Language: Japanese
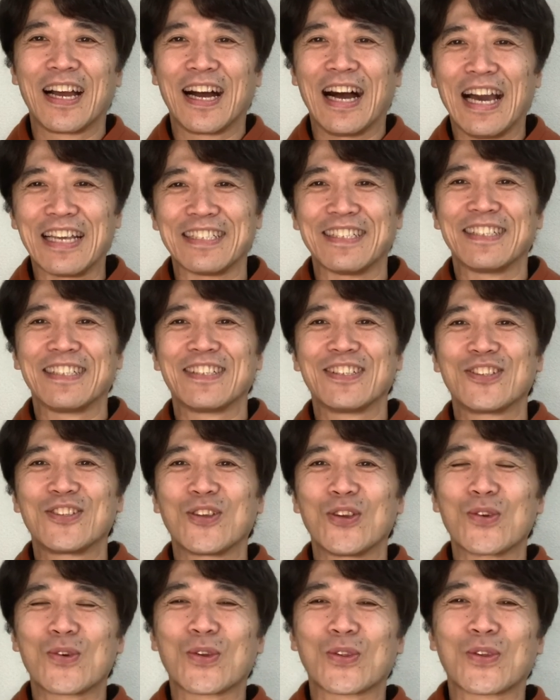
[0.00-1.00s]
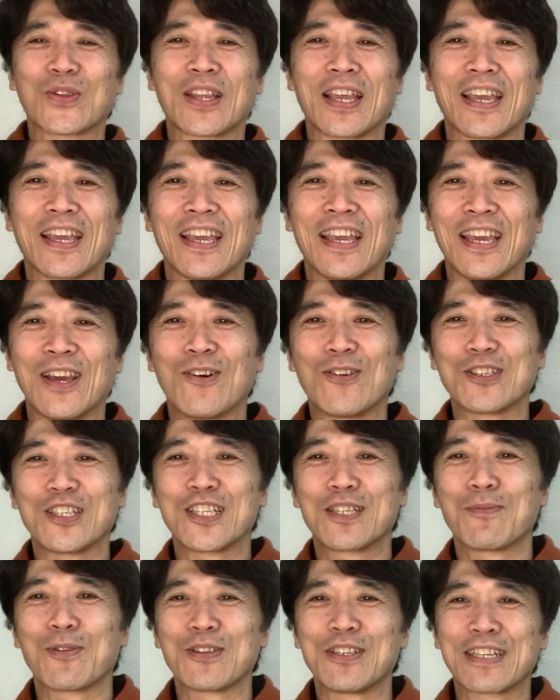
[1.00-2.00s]
はいということで、えー、本
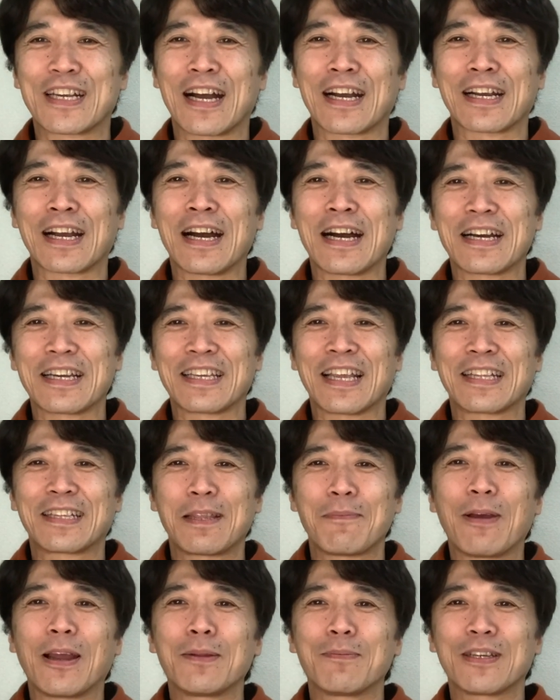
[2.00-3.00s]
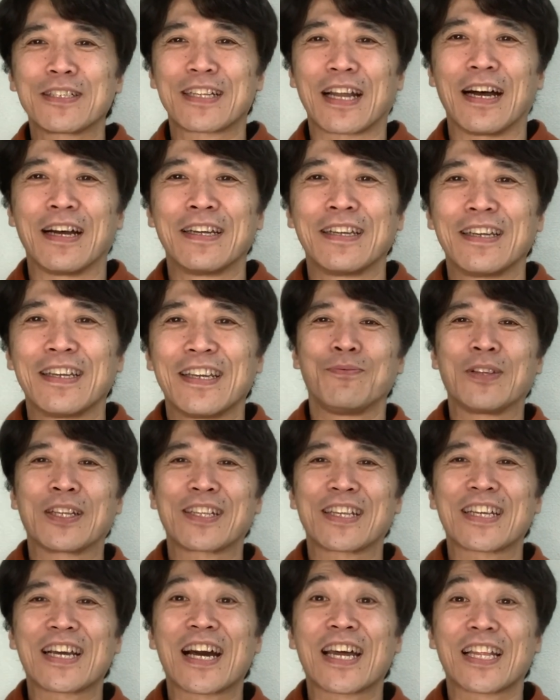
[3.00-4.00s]
日も時間がやってまいりました皆
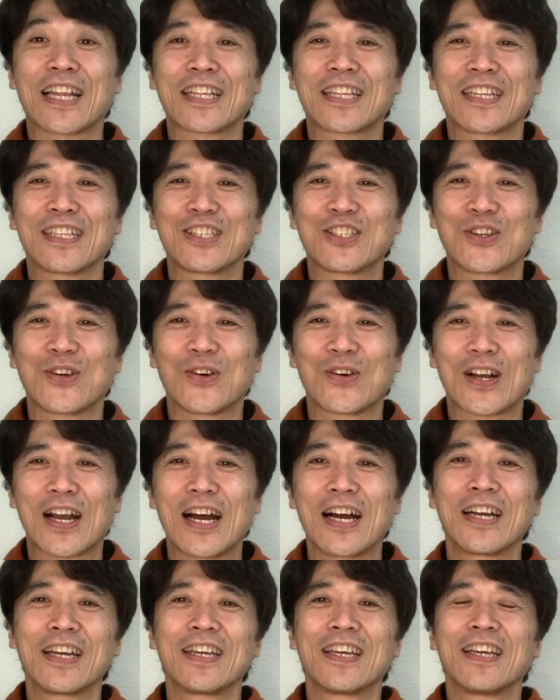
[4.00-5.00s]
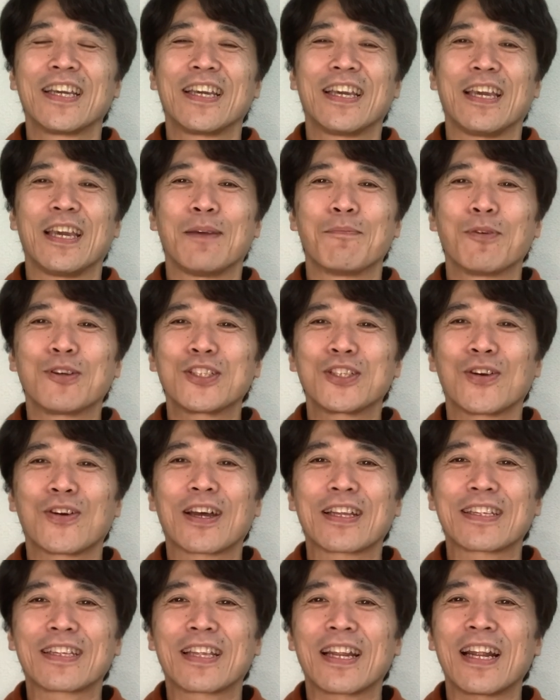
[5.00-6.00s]
さんいかがだったでしょうか、えー、もしよ
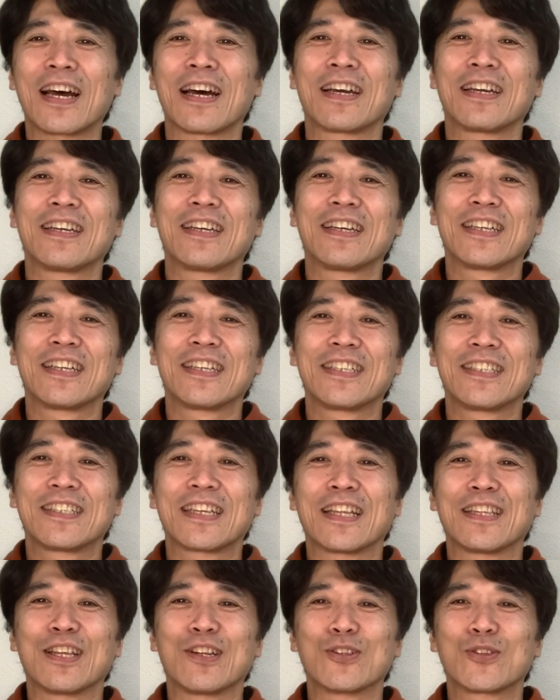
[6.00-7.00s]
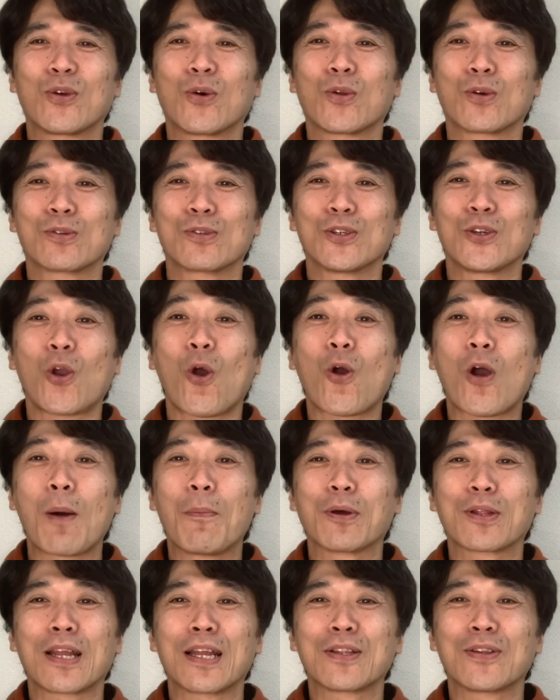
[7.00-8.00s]
かったらチャンネル登録評価
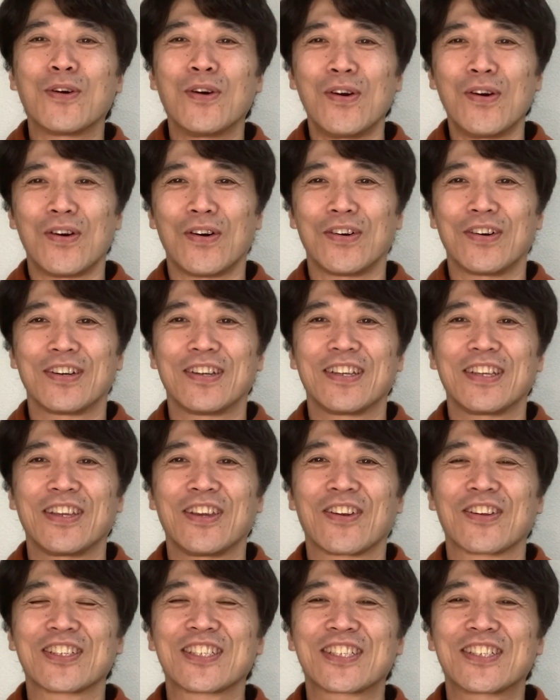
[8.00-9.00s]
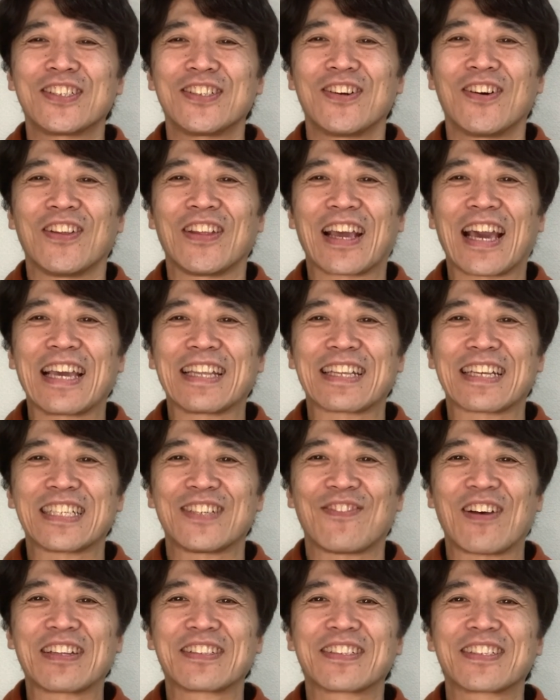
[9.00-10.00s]
ボタンの方よろしくお願いいた
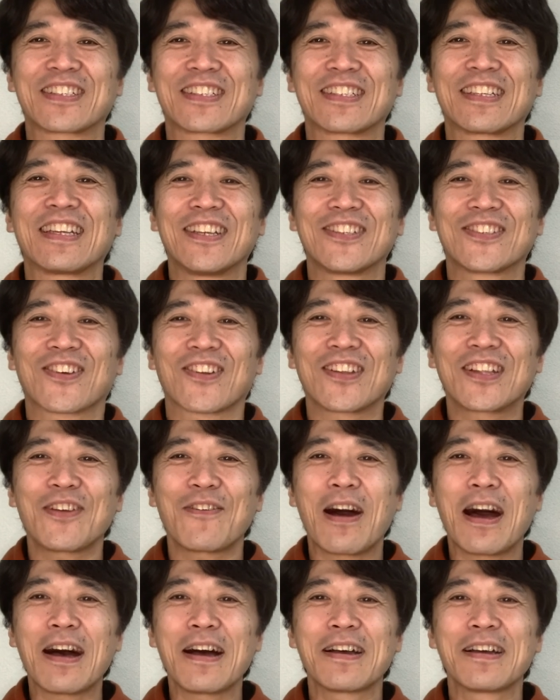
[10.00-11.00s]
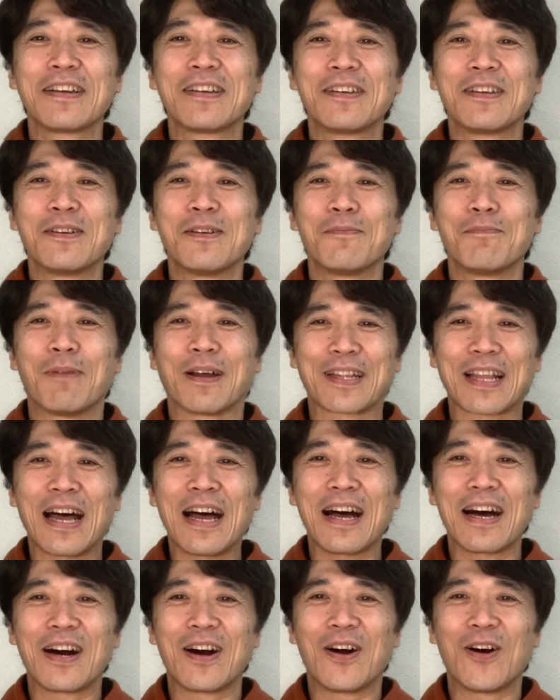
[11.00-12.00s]
しますそれではま
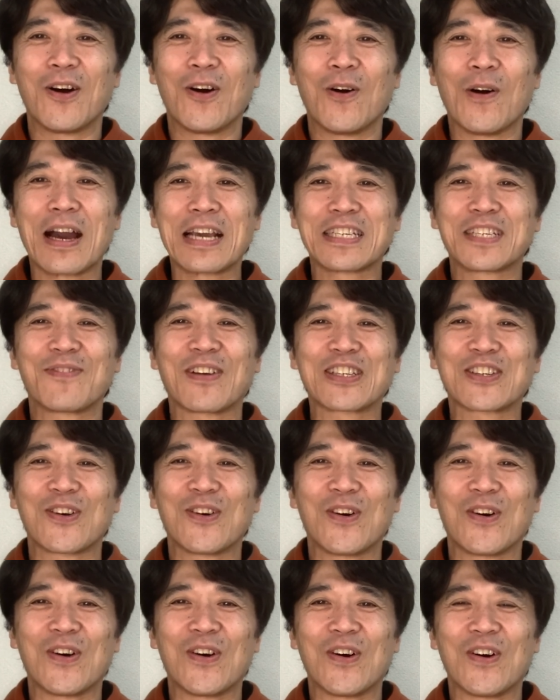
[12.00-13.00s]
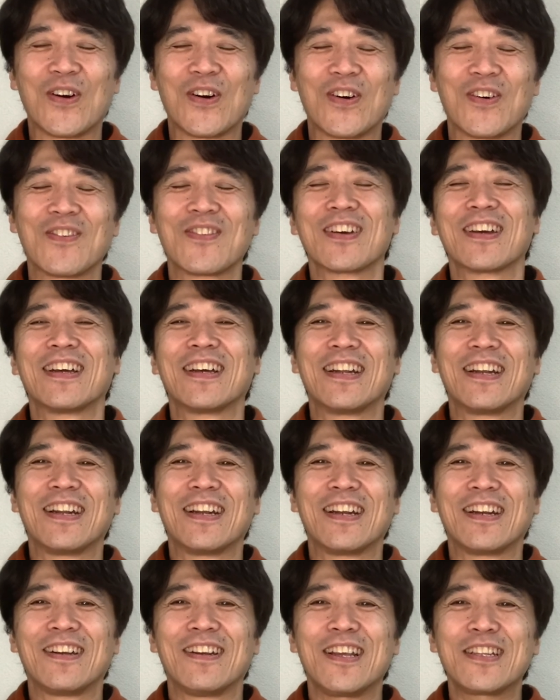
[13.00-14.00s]
たお会いしましょ
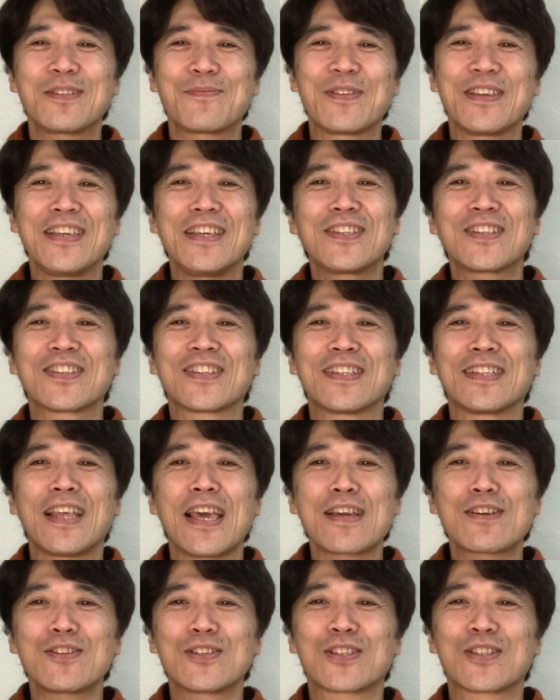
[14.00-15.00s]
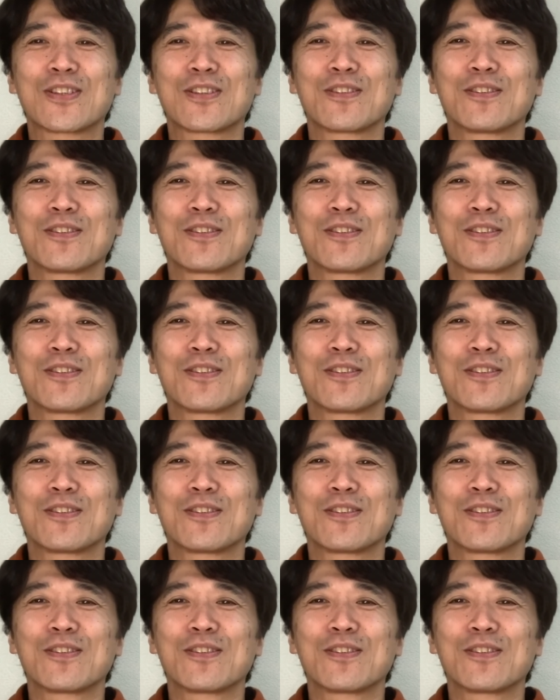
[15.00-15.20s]
う Let's meet next